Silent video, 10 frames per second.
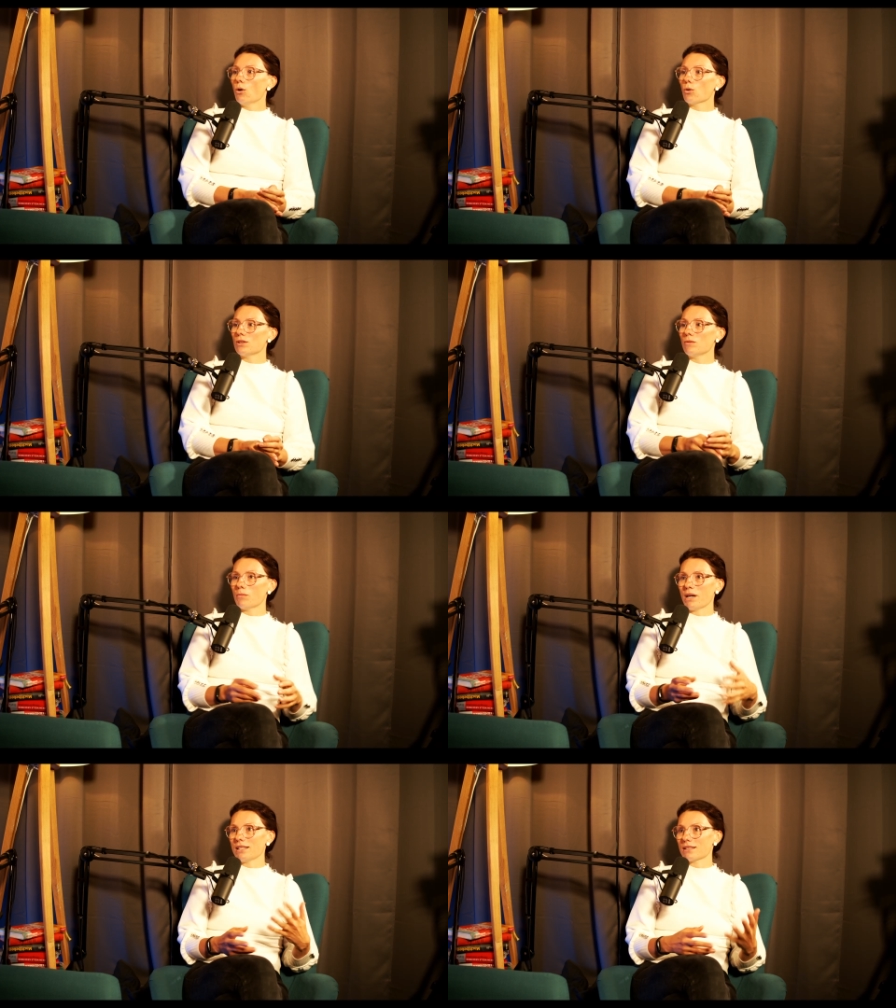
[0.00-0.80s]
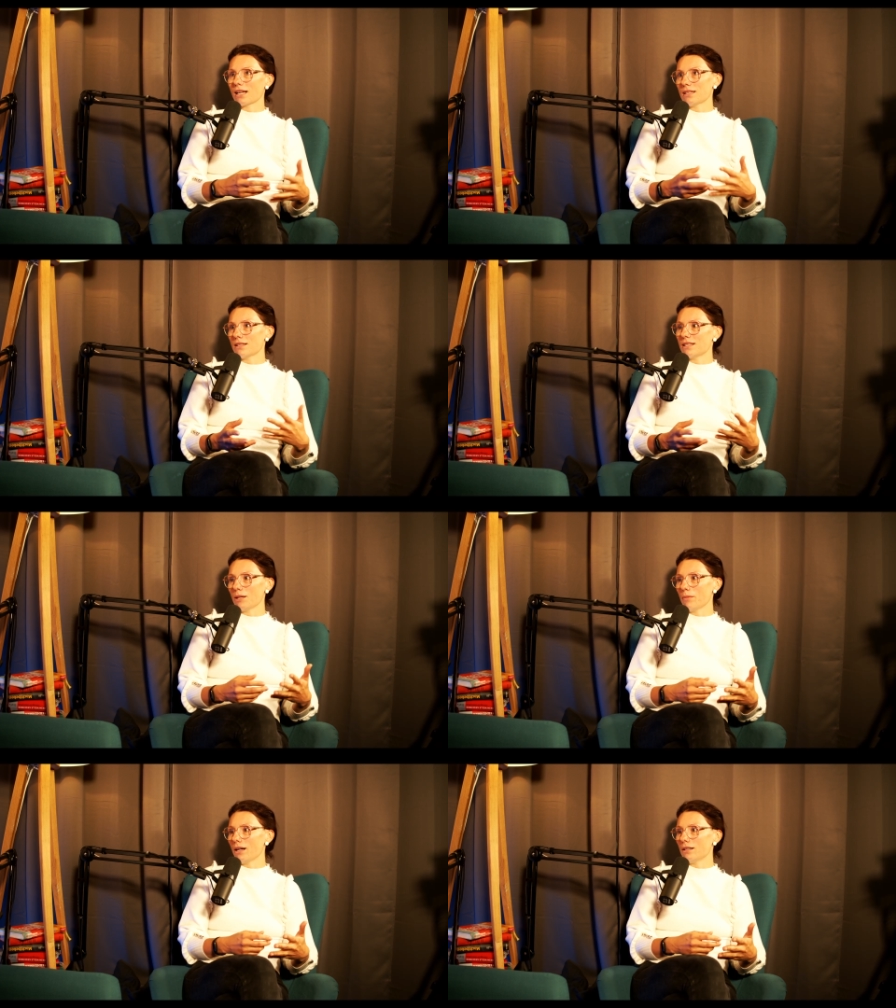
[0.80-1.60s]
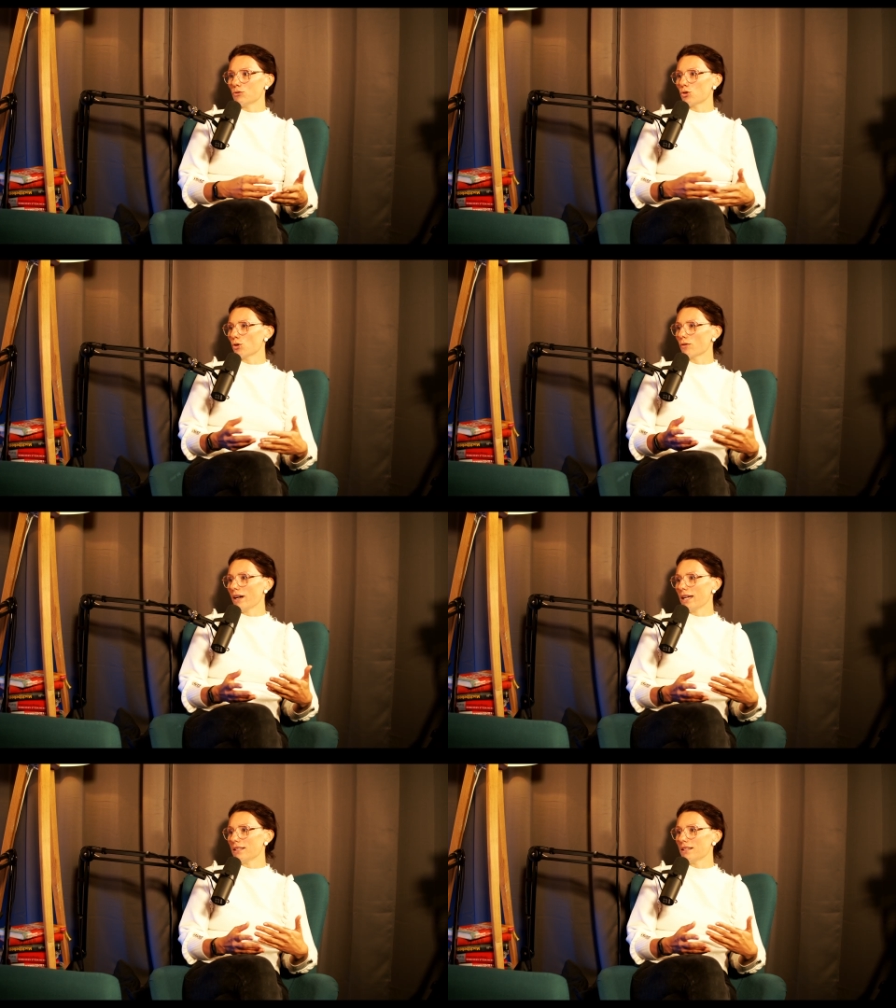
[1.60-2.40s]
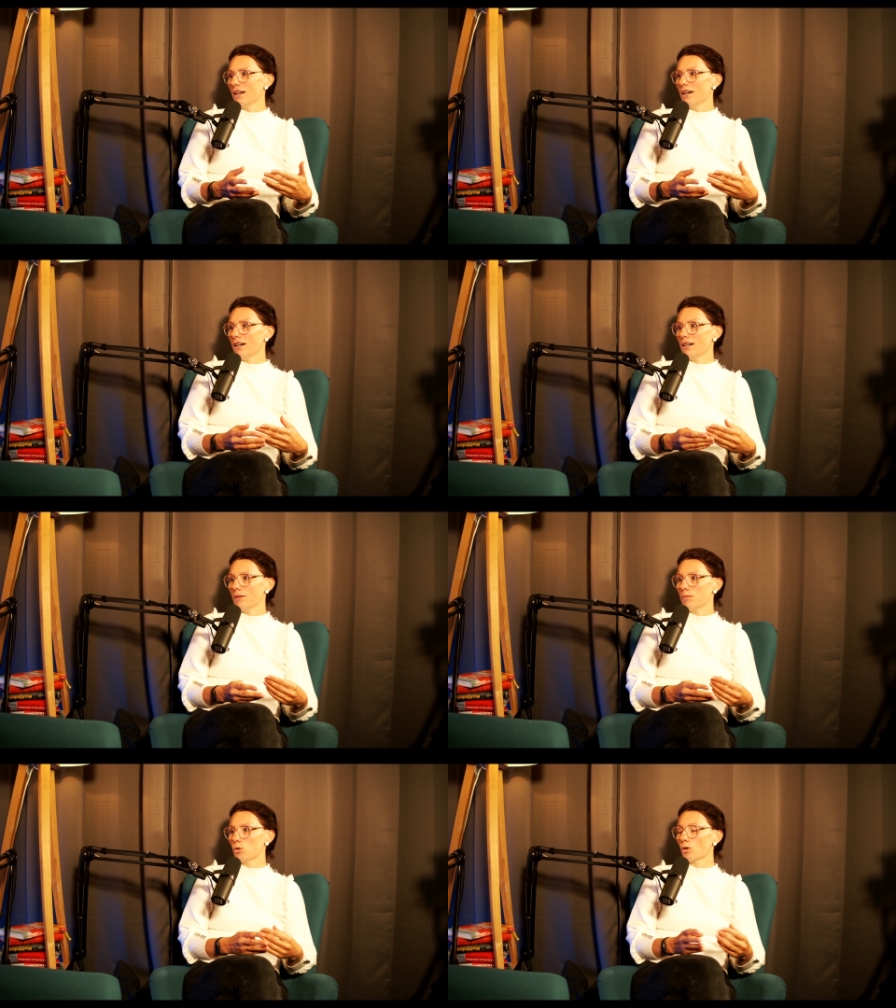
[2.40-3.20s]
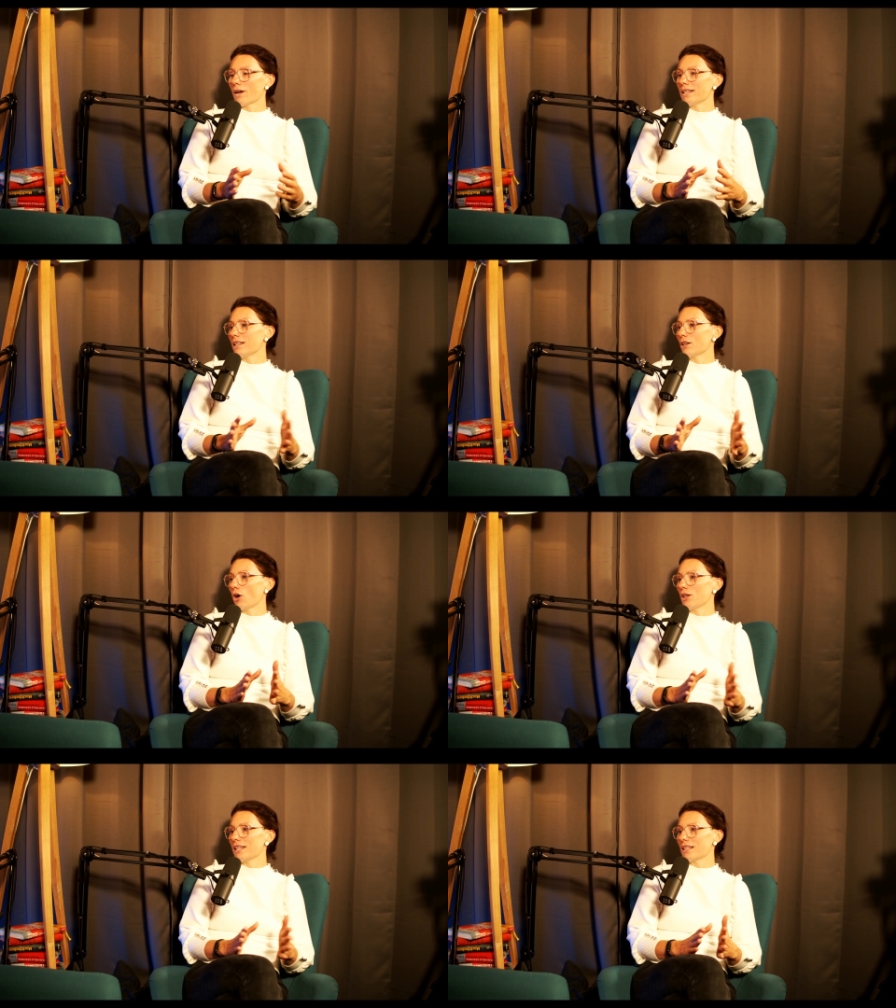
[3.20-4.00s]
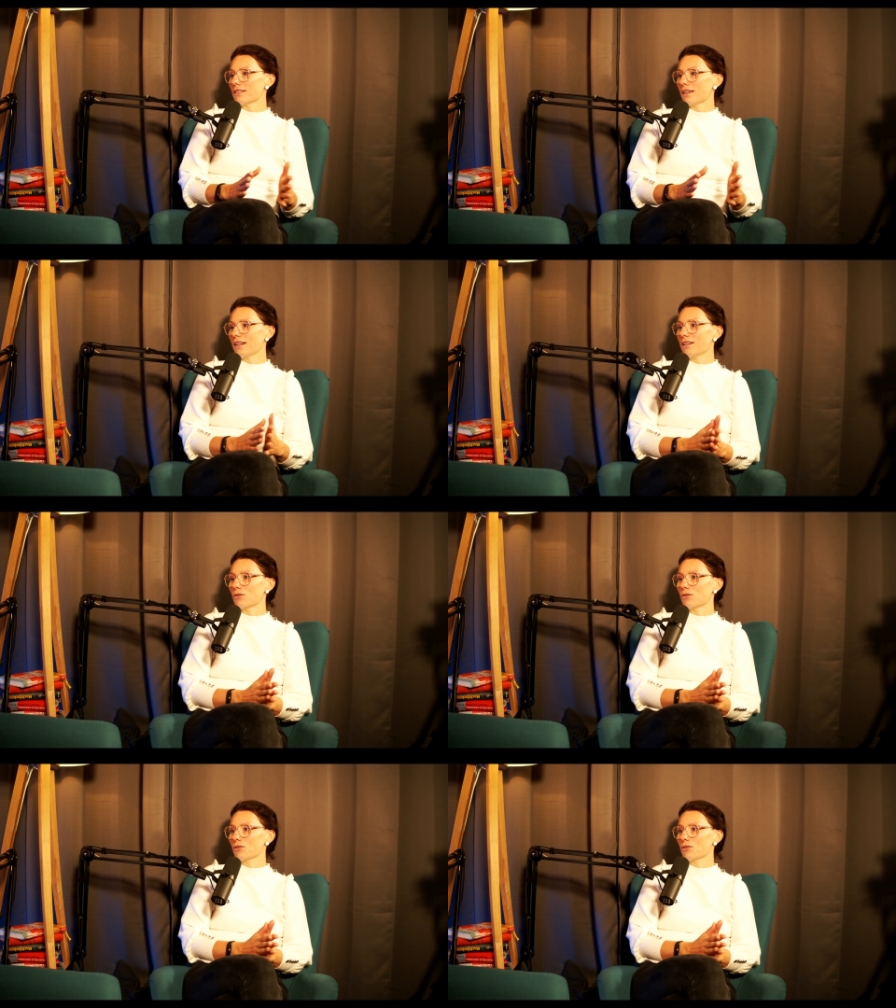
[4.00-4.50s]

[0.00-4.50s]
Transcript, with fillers: ordnen wir mal das ganze Thema ein Stück weit, ähm, ein Stück weit in den Kontext ein.